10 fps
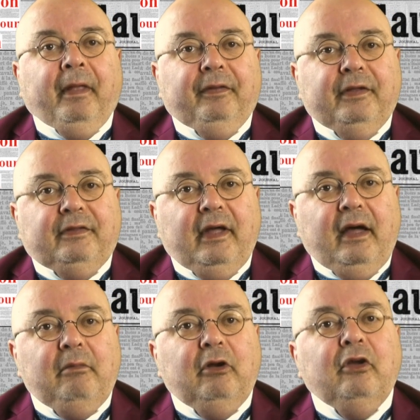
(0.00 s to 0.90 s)
Des
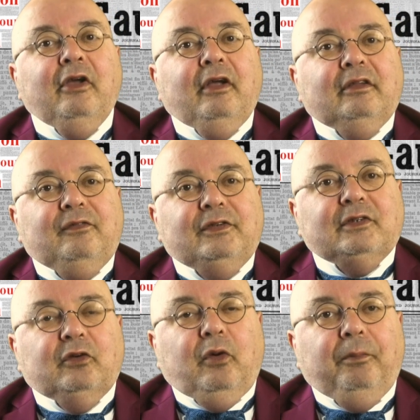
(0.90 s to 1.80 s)
tables,
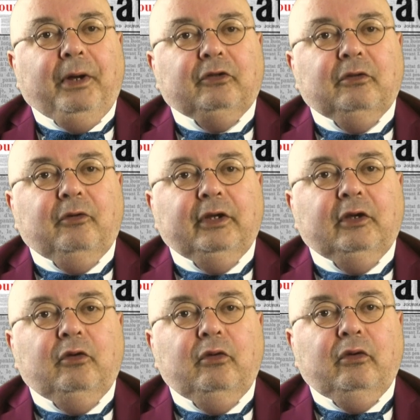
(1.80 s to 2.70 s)
divisées en compartiments
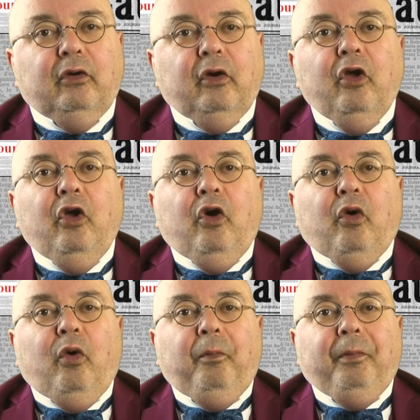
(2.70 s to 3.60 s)
égaux,
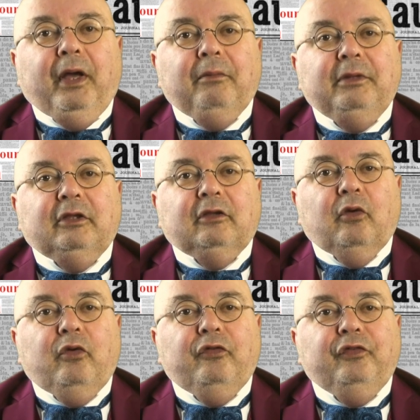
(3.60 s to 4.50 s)
ont permis
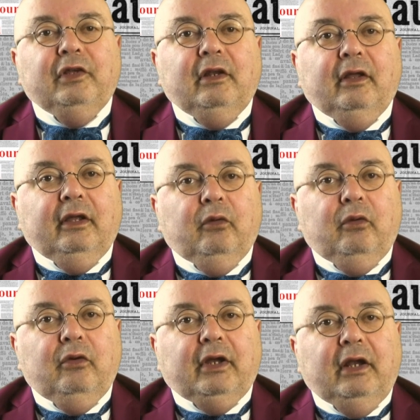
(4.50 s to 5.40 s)
aux villes et aux
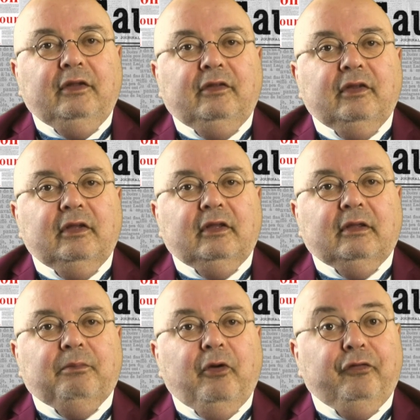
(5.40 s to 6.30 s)
localités
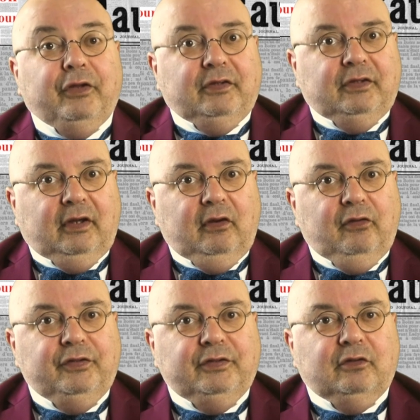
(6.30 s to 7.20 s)
qui peuvent attirer le
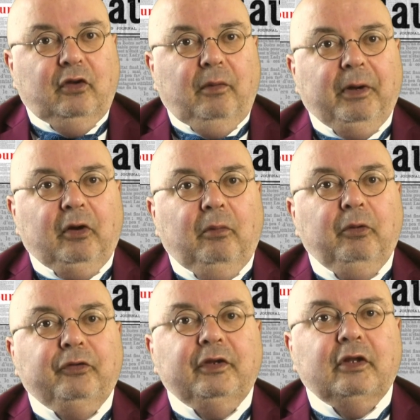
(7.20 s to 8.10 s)
visiteur par leur
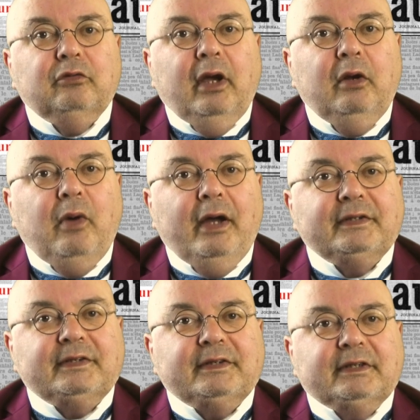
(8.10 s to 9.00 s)
beauté naturelle ou
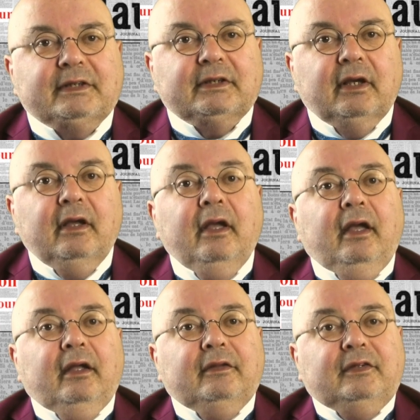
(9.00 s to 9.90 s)
artistique
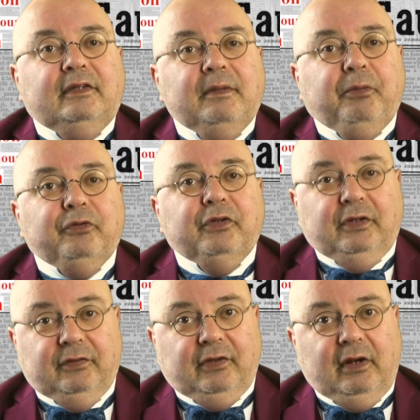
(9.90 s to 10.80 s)
d'y déposer
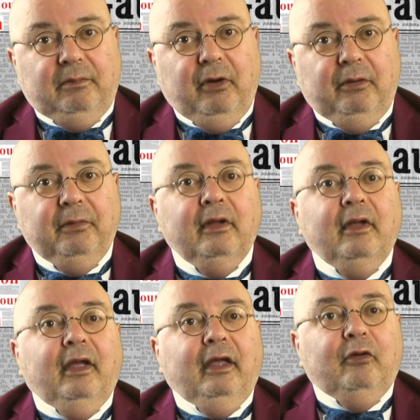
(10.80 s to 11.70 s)
des albums
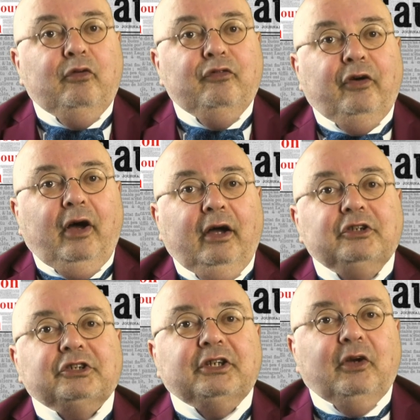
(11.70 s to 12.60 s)
et
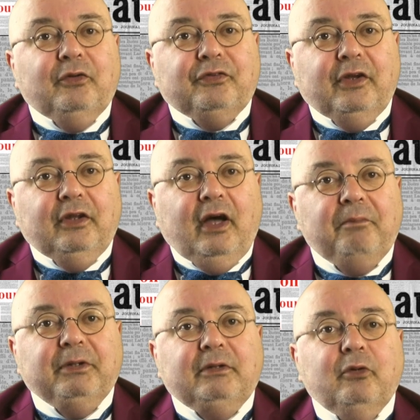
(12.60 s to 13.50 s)
ouvrages qui renseignent
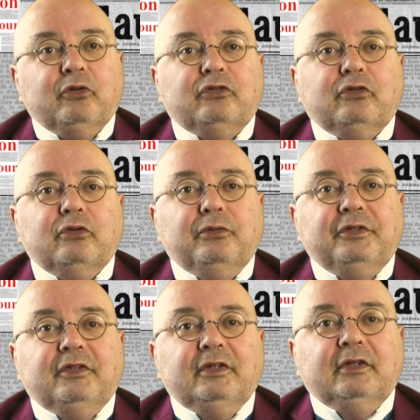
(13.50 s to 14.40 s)
rapidement
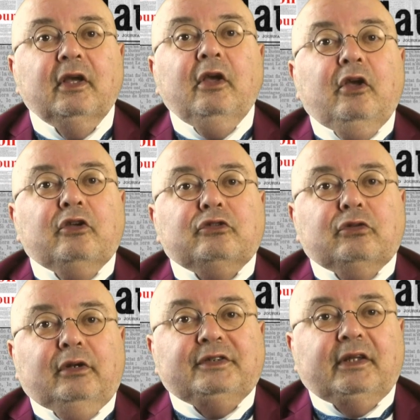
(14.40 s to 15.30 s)
celui-ci
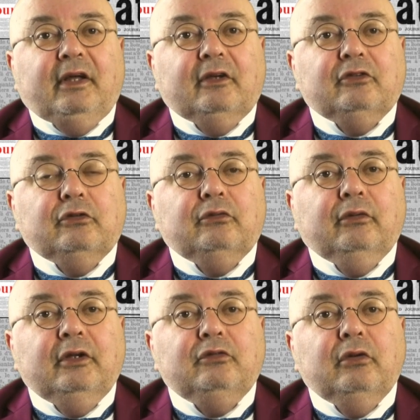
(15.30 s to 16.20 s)
sur les attractions
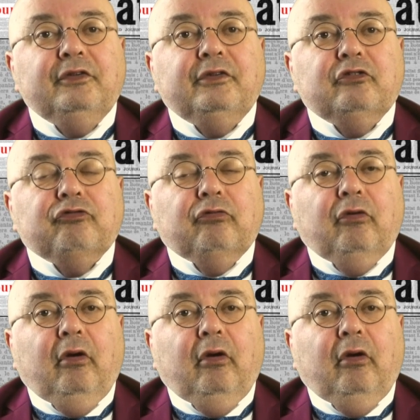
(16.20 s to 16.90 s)
et sur les séjours.